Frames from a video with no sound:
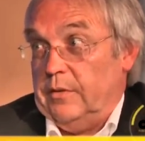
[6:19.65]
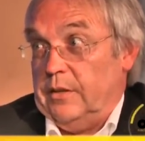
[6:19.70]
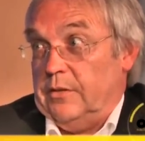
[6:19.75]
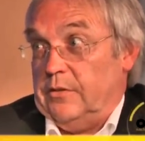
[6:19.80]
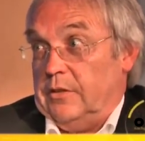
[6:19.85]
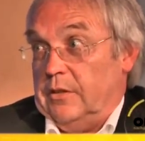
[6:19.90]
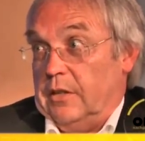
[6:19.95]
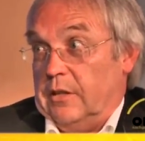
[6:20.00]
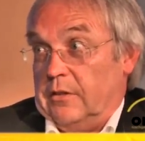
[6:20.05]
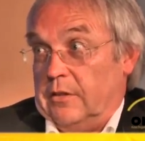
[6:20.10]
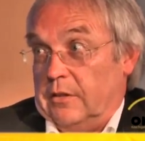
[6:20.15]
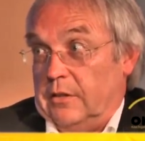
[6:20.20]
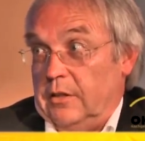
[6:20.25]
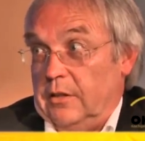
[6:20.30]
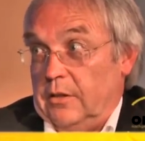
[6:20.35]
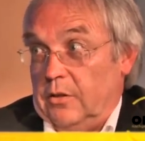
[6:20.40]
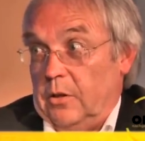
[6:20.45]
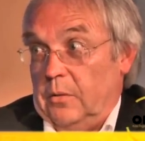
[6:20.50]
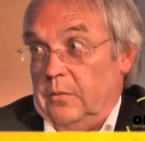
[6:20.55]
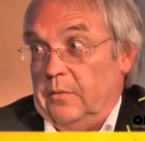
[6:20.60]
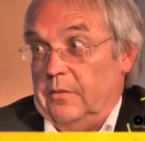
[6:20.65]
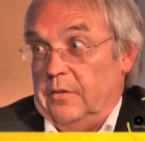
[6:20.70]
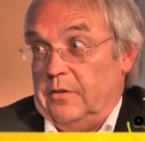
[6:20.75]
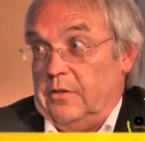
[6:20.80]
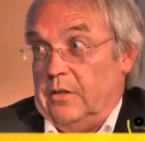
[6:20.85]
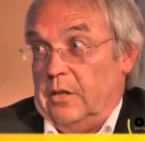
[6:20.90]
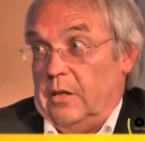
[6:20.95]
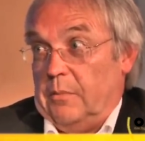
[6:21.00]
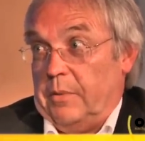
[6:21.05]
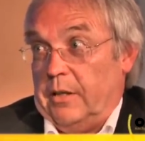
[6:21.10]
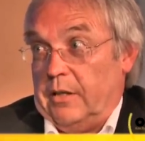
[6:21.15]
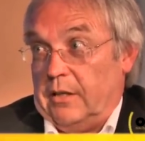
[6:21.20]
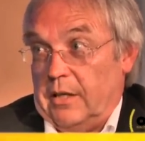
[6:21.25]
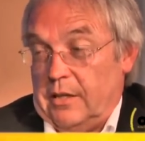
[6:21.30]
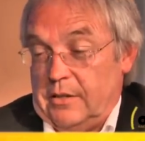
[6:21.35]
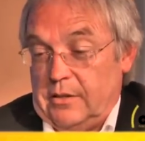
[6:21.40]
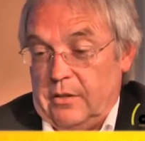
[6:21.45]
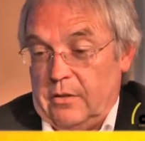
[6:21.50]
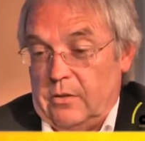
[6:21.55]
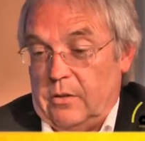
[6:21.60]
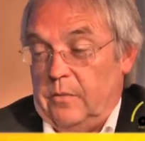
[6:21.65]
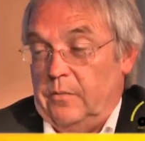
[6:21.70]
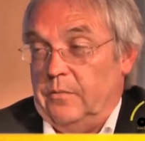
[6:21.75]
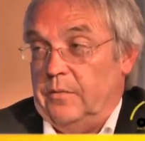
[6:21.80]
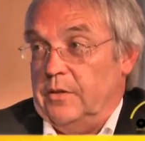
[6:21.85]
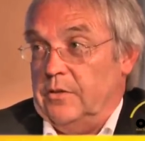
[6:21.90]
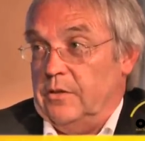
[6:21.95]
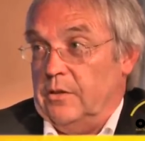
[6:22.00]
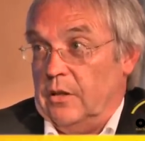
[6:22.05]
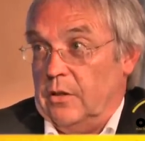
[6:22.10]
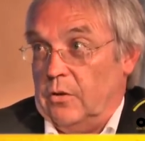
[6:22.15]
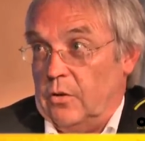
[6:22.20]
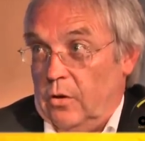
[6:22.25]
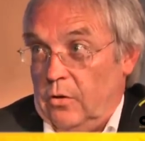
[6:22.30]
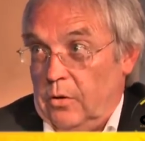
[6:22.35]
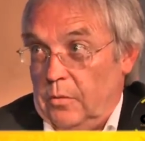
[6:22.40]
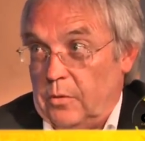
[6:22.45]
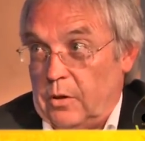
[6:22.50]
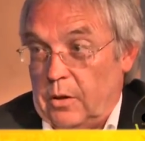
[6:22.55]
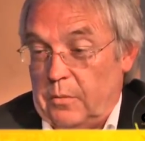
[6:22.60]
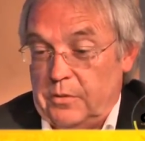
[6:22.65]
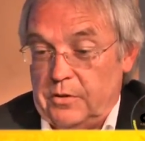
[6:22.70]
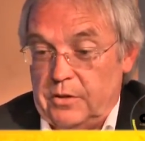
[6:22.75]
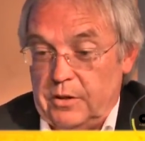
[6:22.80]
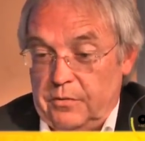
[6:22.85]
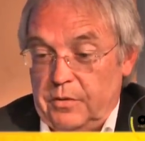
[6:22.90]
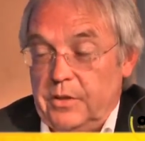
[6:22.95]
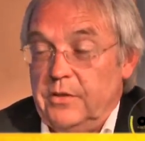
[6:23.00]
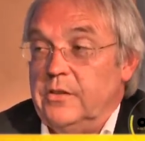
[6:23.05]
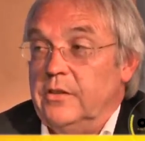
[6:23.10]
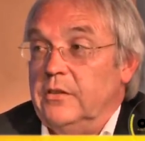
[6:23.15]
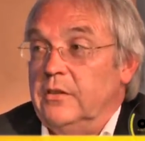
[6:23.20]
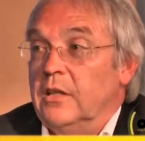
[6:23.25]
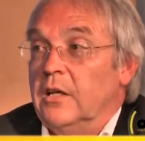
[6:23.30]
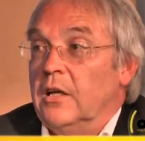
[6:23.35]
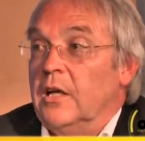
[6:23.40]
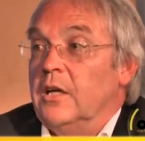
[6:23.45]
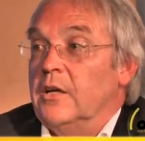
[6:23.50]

wenn sie nach Trier kommen, wenn sie nach Bernkastel kommen, wenn sie nach Kochum kommen, sie wissen,